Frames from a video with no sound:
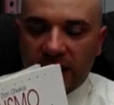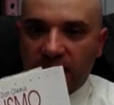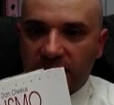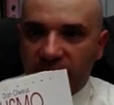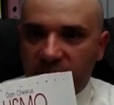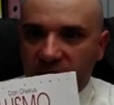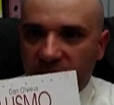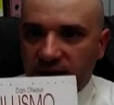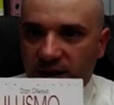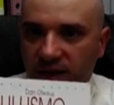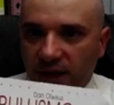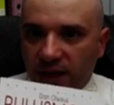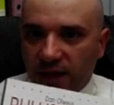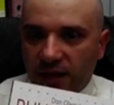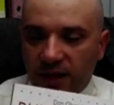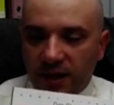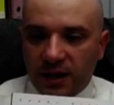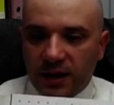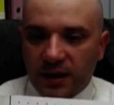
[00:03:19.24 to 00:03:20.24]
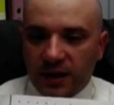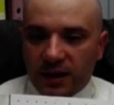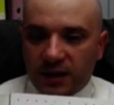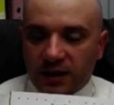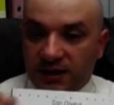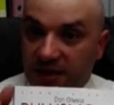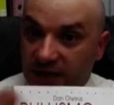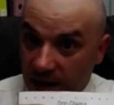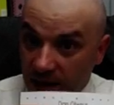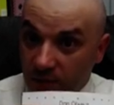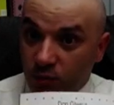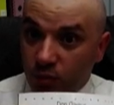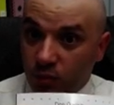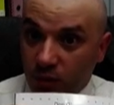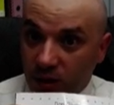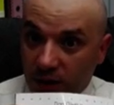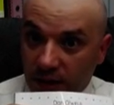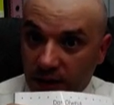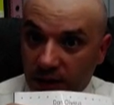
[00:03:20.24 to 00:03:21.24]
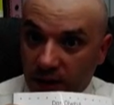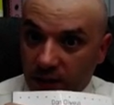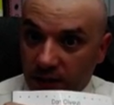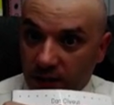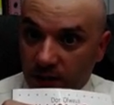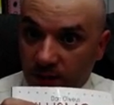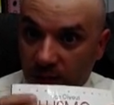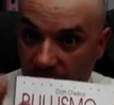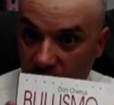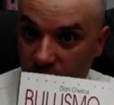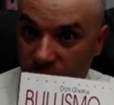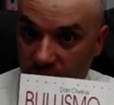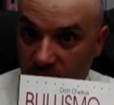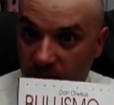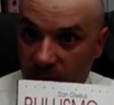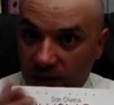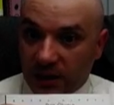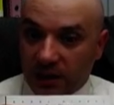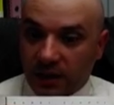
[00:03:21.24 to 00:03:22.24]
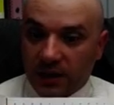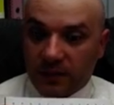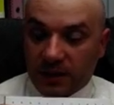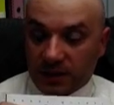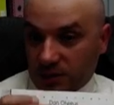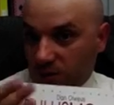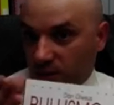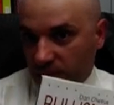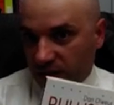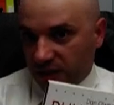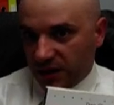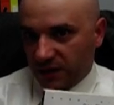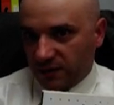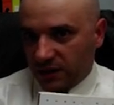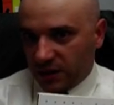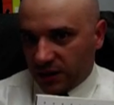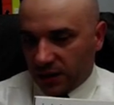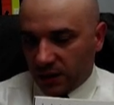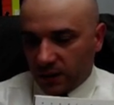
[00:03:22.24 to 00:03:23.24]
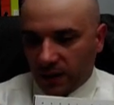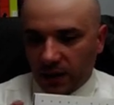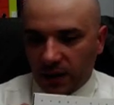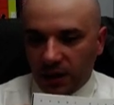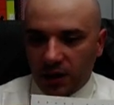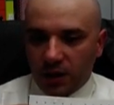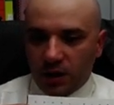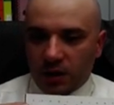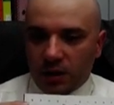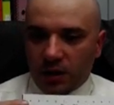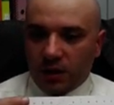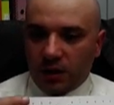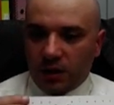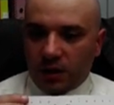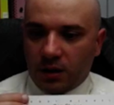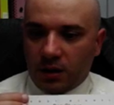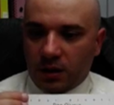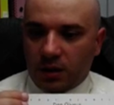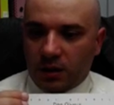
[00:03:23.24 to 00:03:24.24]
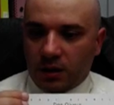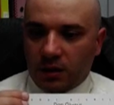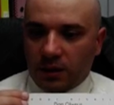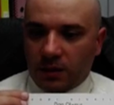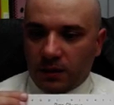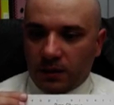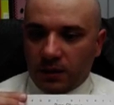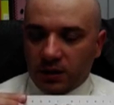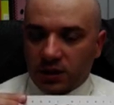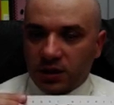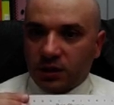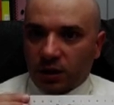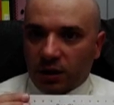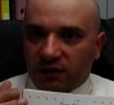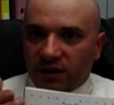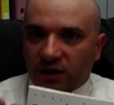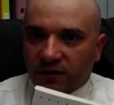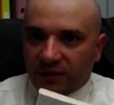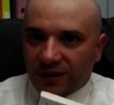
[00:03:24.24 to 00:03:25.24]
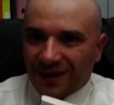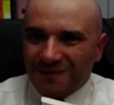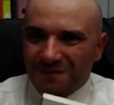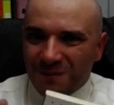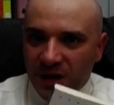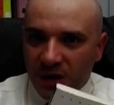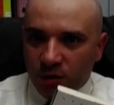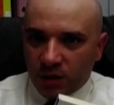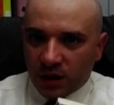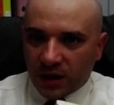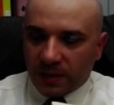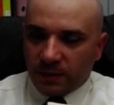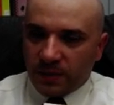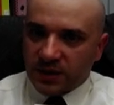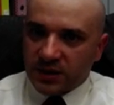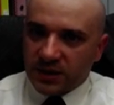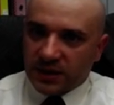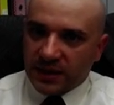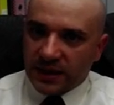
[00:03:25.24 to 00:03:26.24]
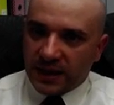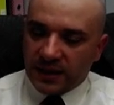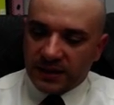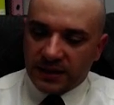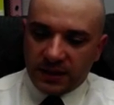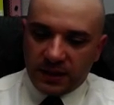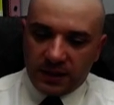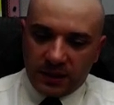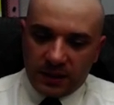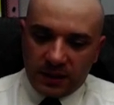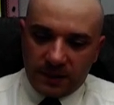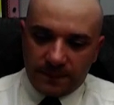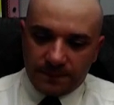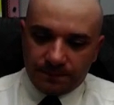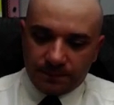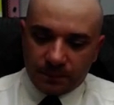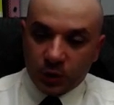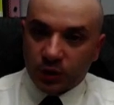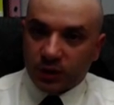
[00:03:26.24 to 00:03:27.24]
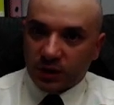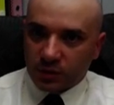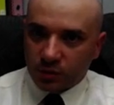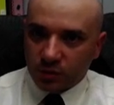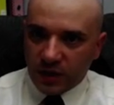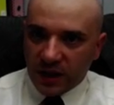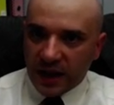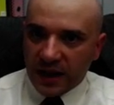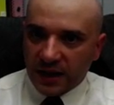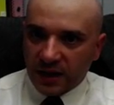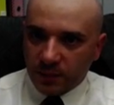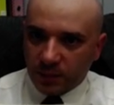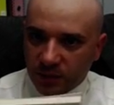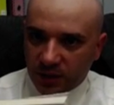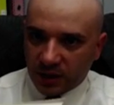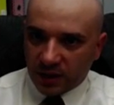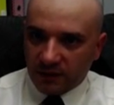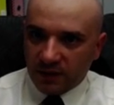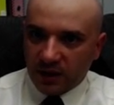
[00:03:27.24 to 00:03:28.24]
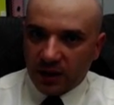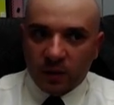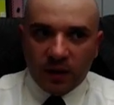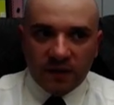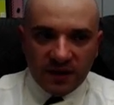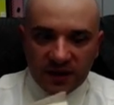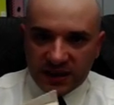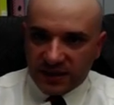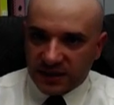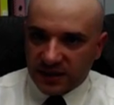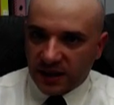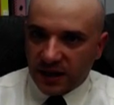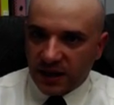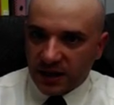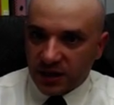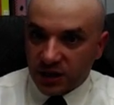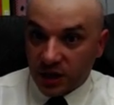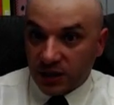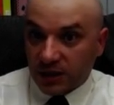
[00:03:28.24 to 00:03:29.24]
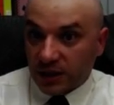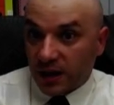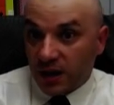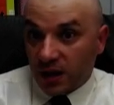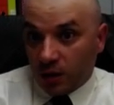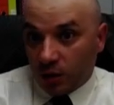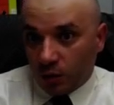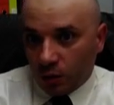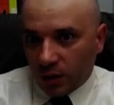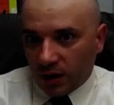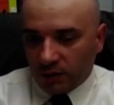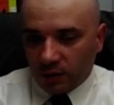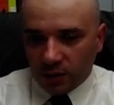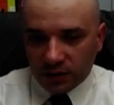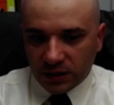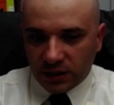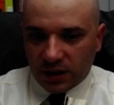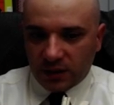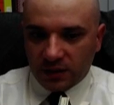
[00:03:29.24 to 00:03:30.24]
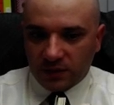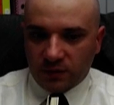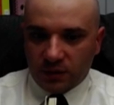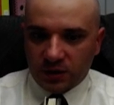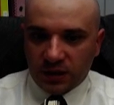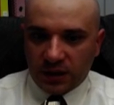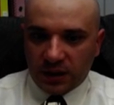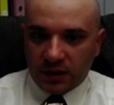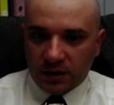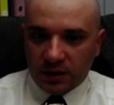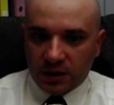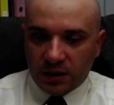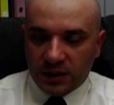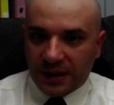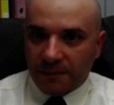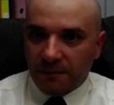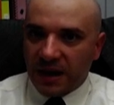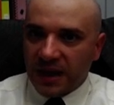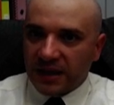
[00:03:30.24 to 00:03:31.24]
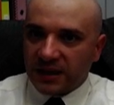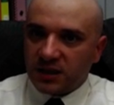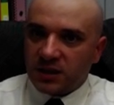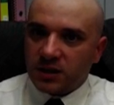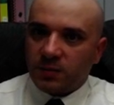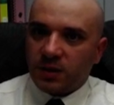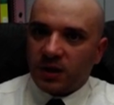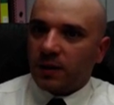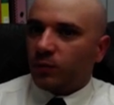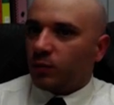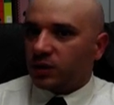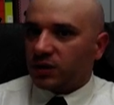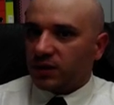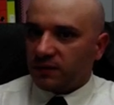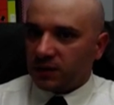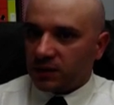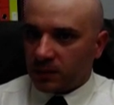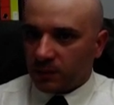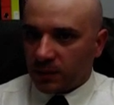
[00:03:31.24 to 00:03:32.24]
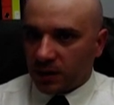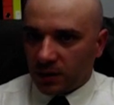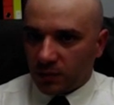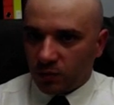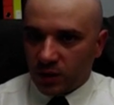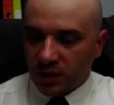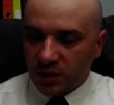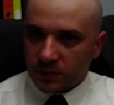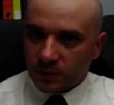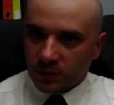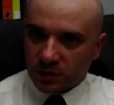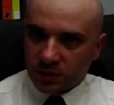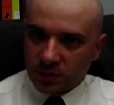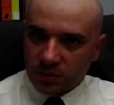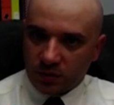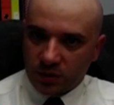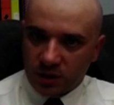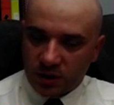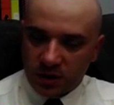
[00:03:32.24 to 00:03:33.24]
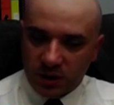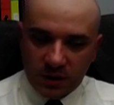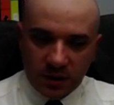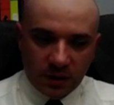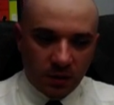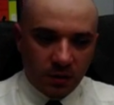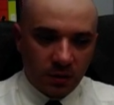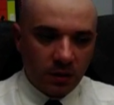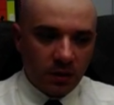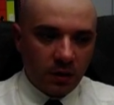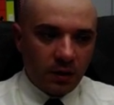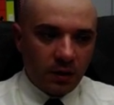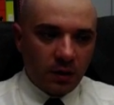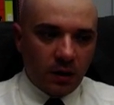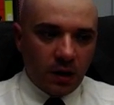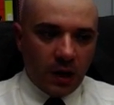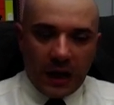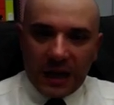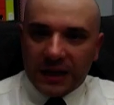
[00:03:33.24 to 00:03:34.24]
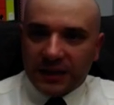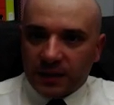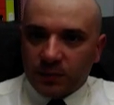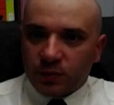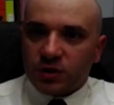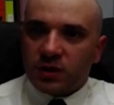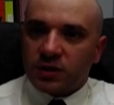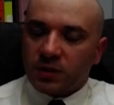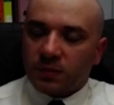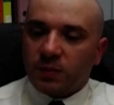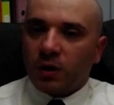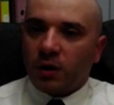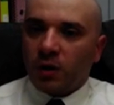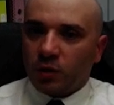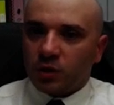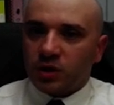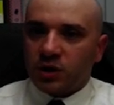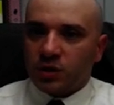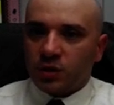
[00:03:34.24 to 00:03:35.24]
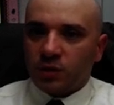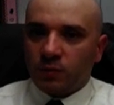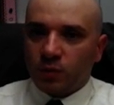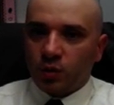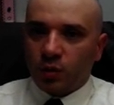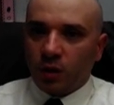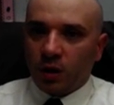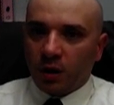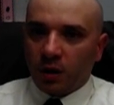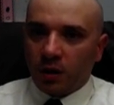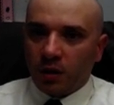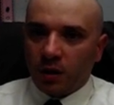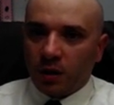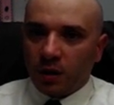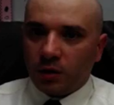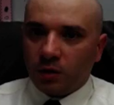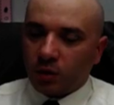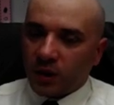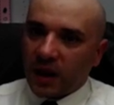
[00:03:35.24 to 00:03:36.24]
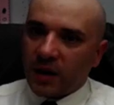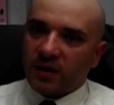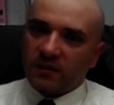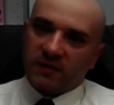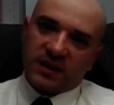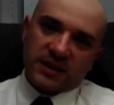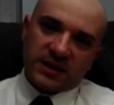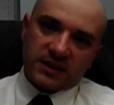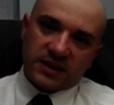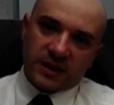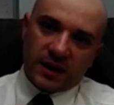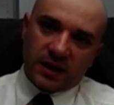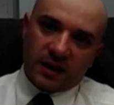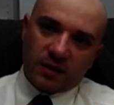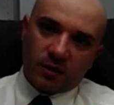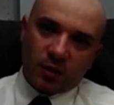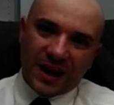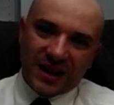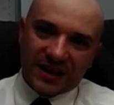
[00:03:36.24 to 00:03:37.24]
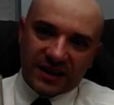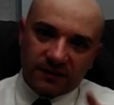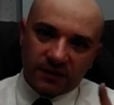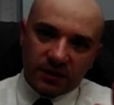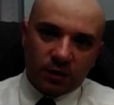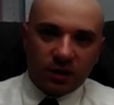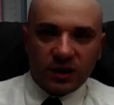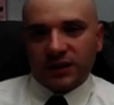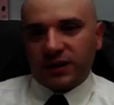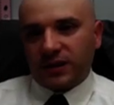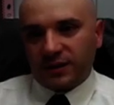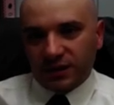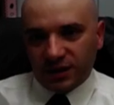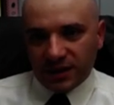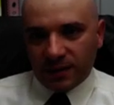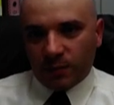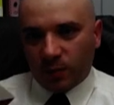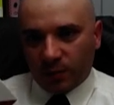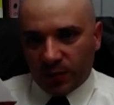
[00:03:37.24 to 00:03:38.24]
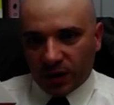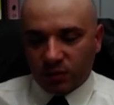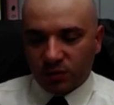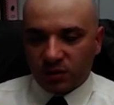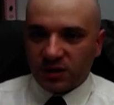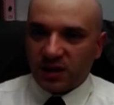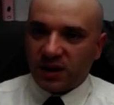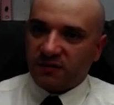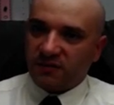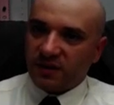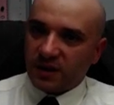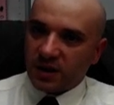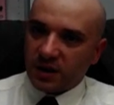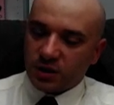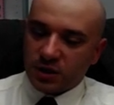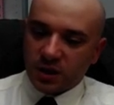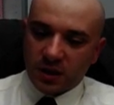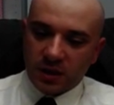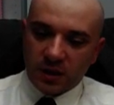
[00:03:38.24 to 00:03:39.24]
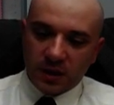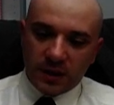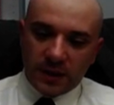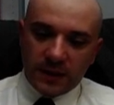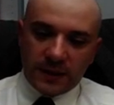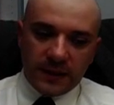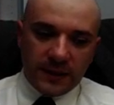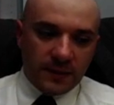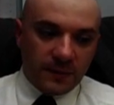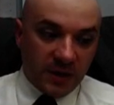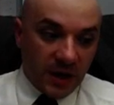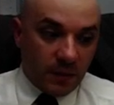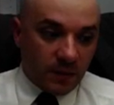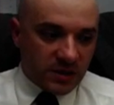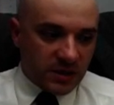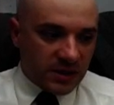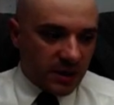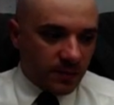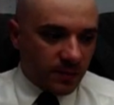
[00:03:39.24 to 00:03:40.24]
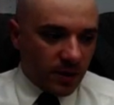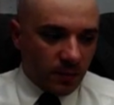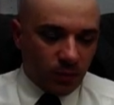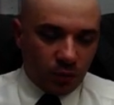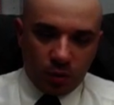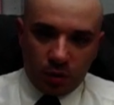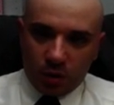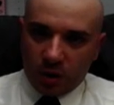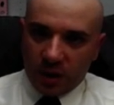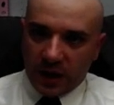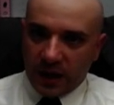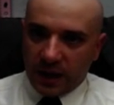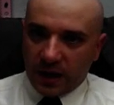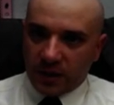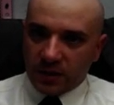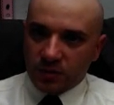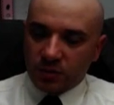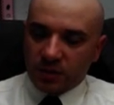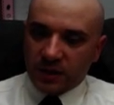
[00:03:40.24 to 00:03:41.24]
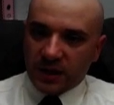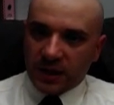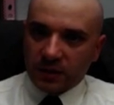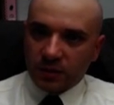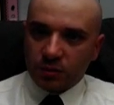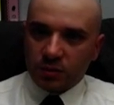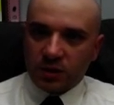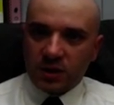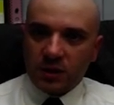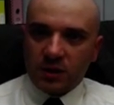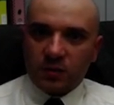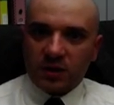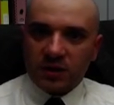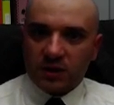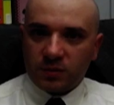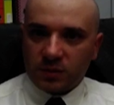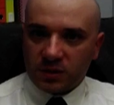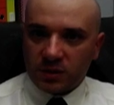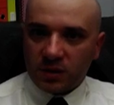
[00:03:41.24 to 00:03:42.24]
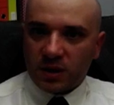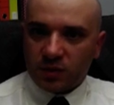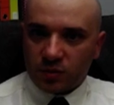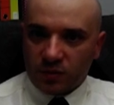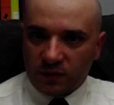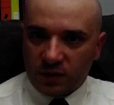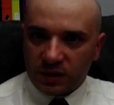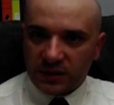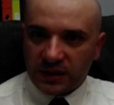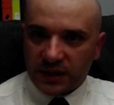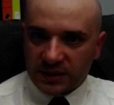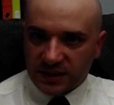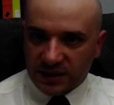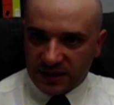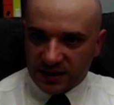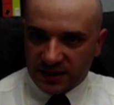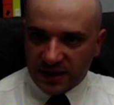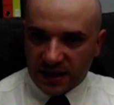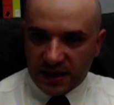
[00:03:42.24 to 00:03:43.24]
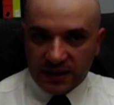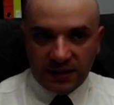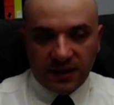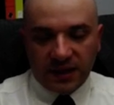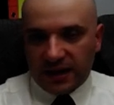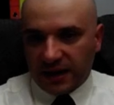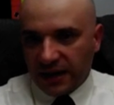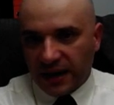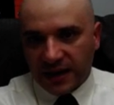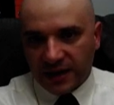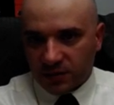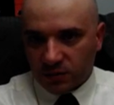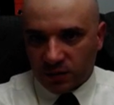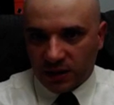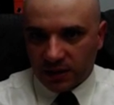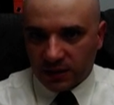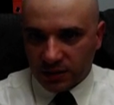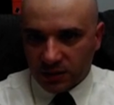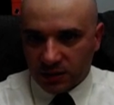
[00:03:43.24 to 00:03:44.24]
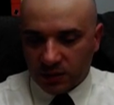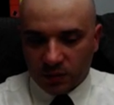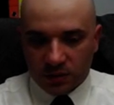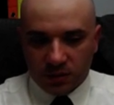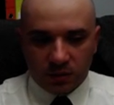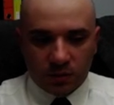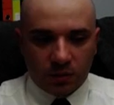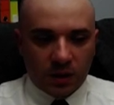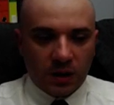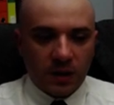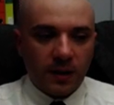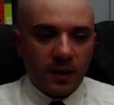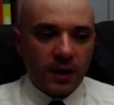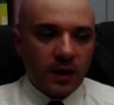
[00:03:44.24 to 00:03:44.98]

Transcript: evidente che sia i bulli, paradossalmente, ma sicuramente le vittime, eh, si trovano ad avere minor capacità di mm, poter studiare, di poter avere una vita serena, eccetera, con a volte dei risvolti eh, drammatici, perché molte vittime del bullismo si suicidano, e al tempo stesso però lo stesso bullo non ha una vita serena, non è, tra virgolette, diciamo per così dire, felice, perché quasi sempre il bullo è il risultato di una situazione a sua volta stressante a caso in altre situazioni.